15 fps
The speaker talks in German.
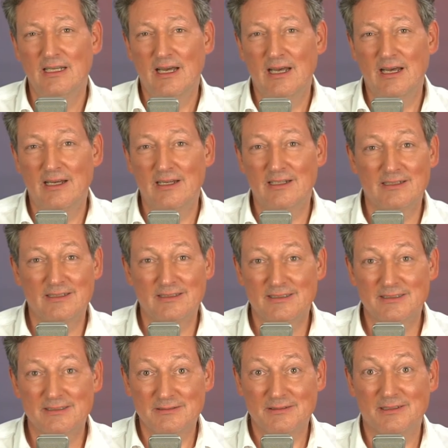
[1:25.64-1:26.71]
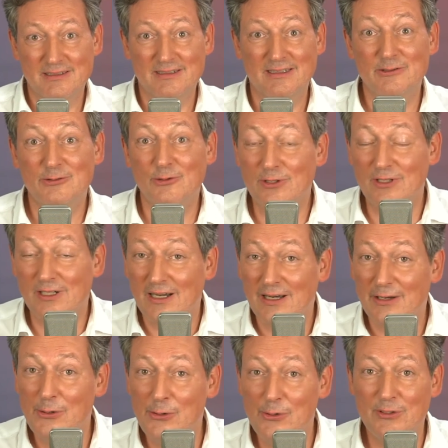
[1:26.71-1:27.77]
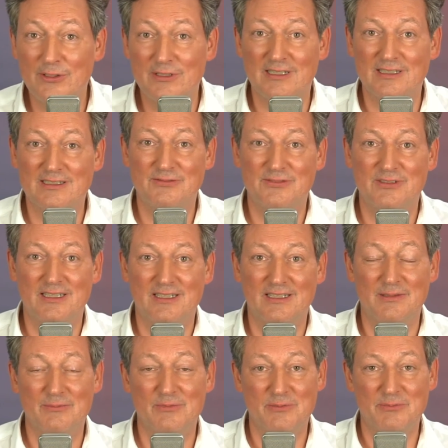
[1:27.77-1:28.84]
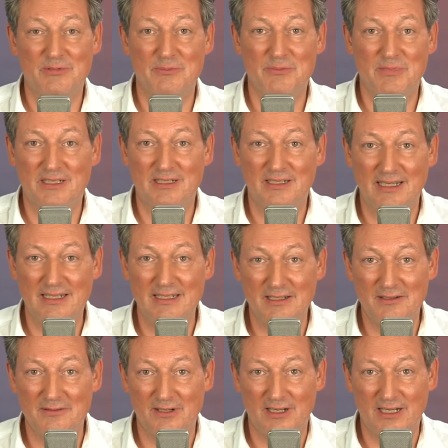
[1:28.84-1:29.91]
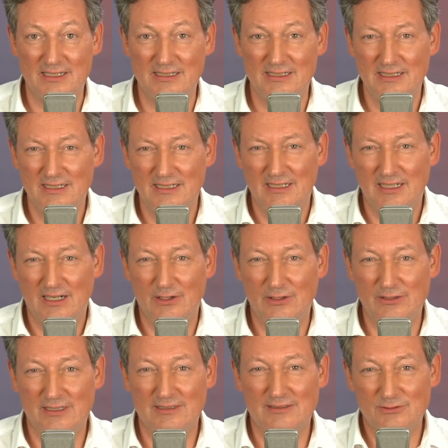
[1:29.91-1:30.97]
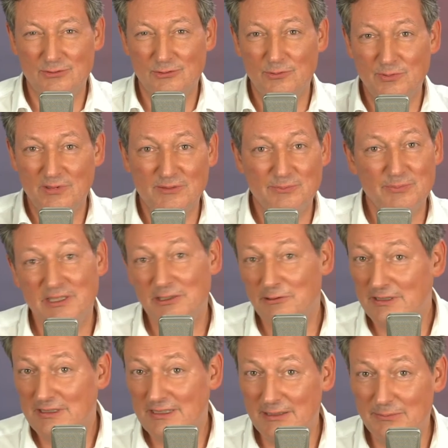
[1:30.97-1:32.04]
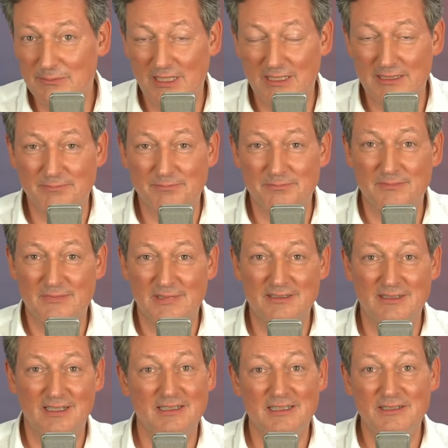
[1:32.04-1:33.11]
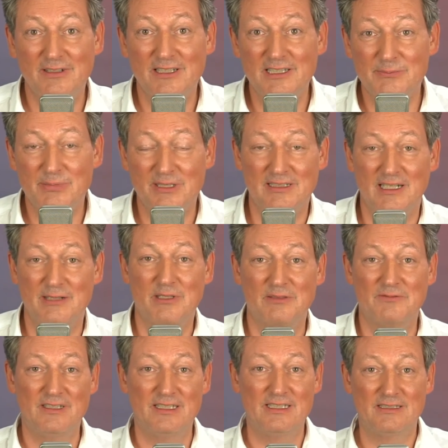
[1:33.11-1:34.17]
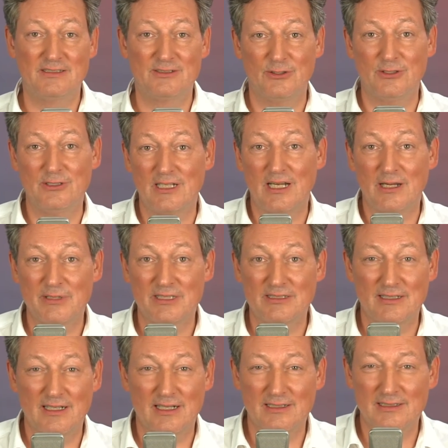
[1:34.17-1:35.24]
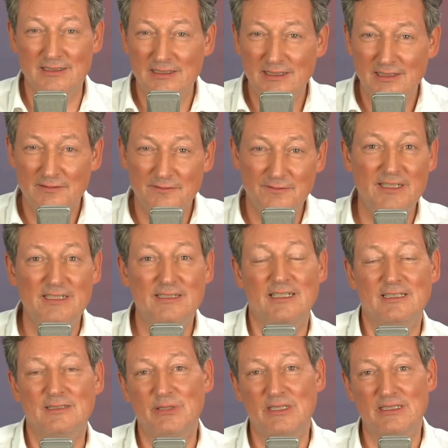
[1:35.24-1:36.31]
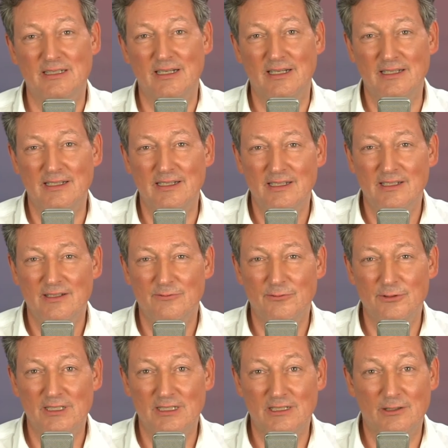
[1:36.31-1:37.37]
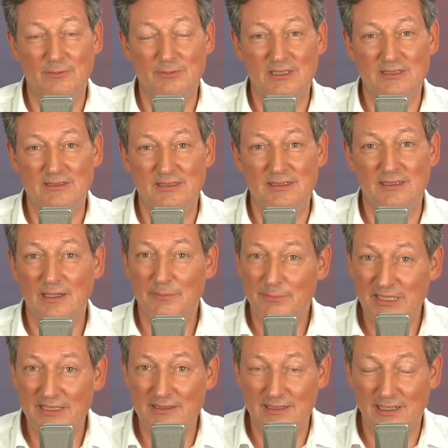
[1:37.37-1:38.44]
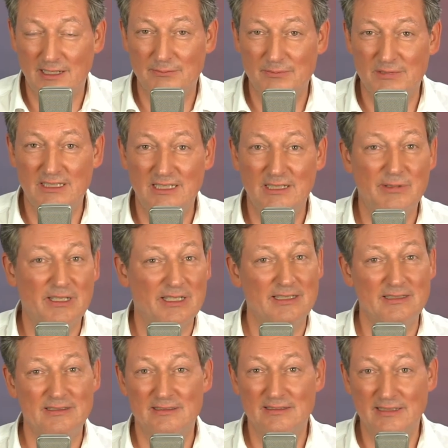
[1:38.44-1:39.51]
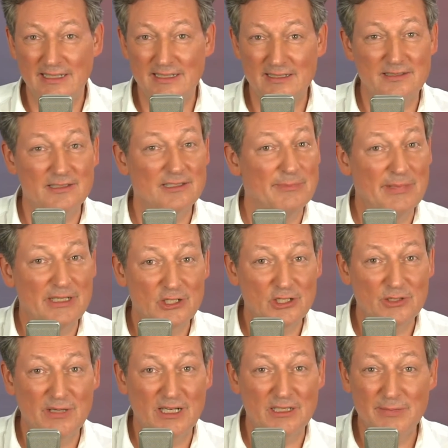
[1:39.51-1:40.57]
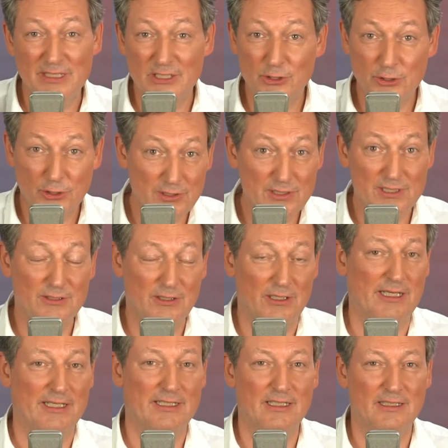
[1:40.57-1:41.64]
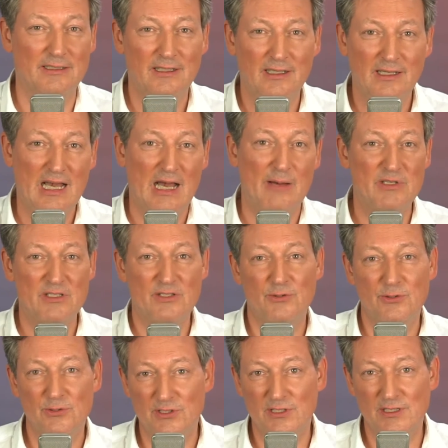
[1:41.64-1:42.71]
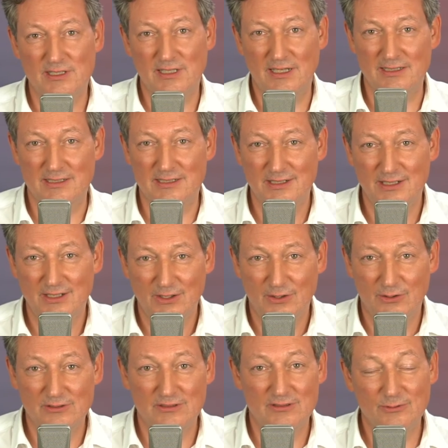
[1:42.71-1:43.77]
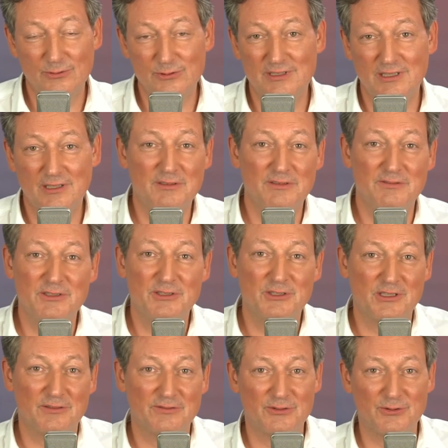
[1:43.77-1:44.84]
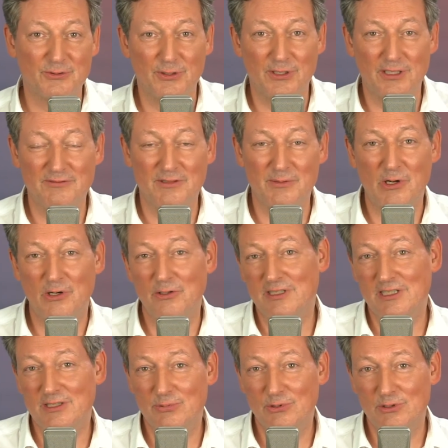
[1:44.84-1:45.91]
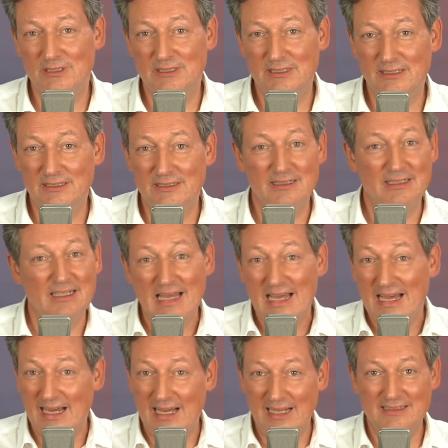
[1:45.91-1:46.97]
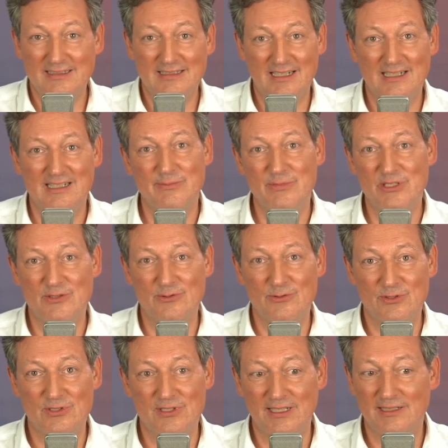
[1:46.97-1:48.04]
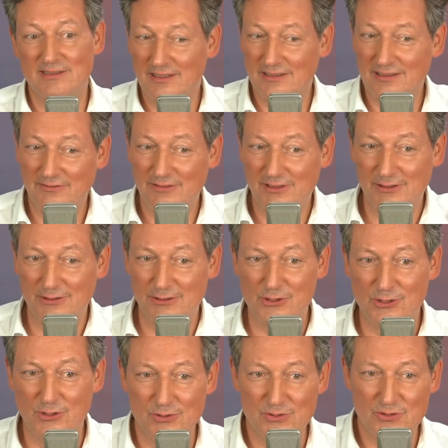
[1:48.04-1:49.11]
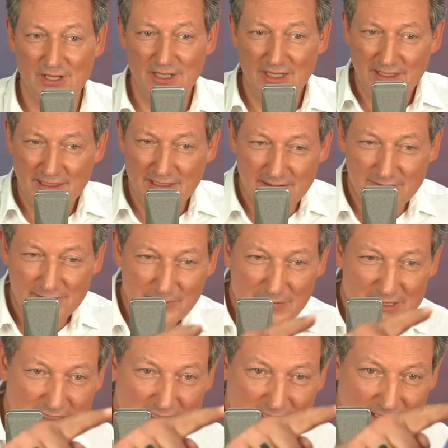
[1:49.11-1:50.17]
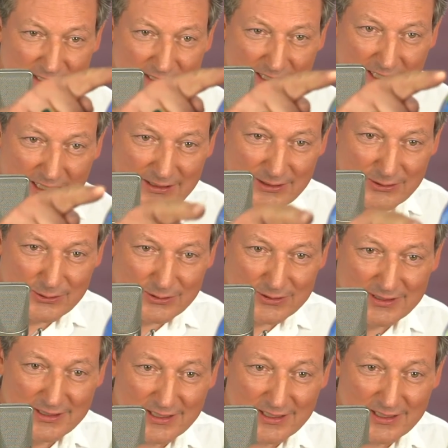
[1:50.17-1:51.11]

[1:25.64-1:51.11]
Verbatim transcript: äh, den Druck erhöhen, dass wir im September in der Wahl auch das zur obersten Priorität machen. Ich sage nicht, welche Partei man wählen soll, aber ich sage, wählt eine Partei, wo ihr glaubt, dass die kapiert haben, die Klimakrise ist echt, sie ist menschengemacht, Menschen können sie noch ändern, aber es ist höchste Zeit. Und es lohnt sich, auf die Wissenschaft zu hören. Wir brauchen jetzt Politik, die radikal Emissionen senkt, dann haben wir noch eine Chance. Denn wenn man sich hier anguckt,